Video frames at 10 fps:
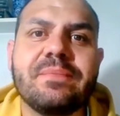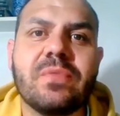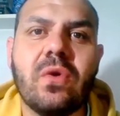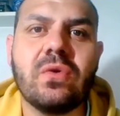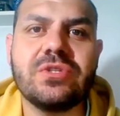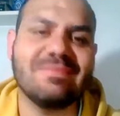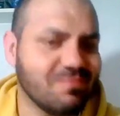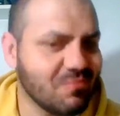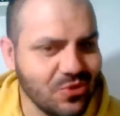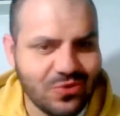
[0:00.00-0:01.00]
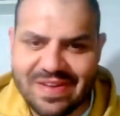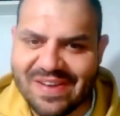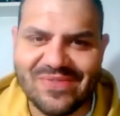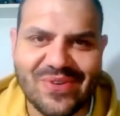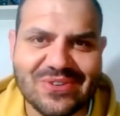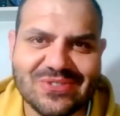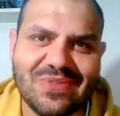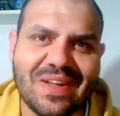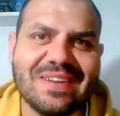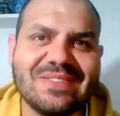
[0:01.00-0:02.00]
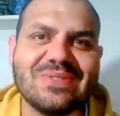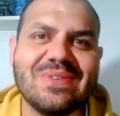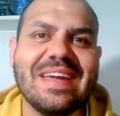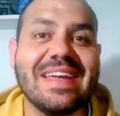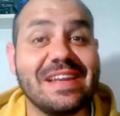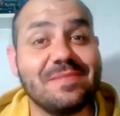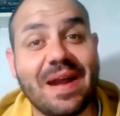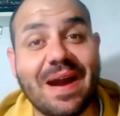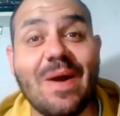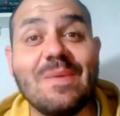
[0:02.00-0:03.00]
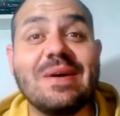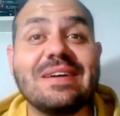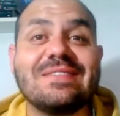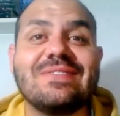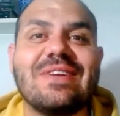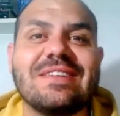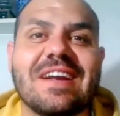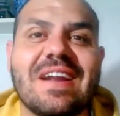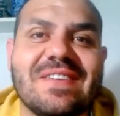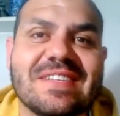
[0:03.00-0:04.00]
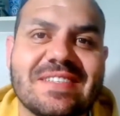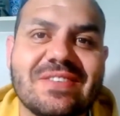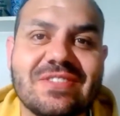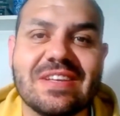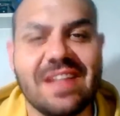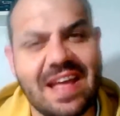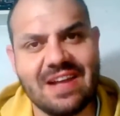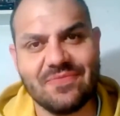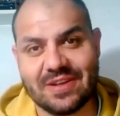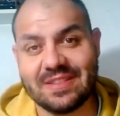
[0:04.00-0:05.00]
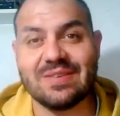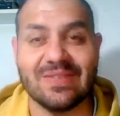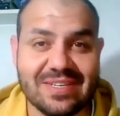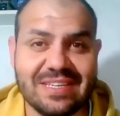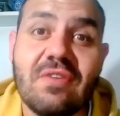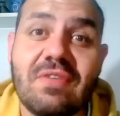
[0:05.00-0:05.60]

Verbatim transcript: onde eu muito nervoso falando com ele, ele me acalmando durante a gravação, dizendo, não, fica tranquilo,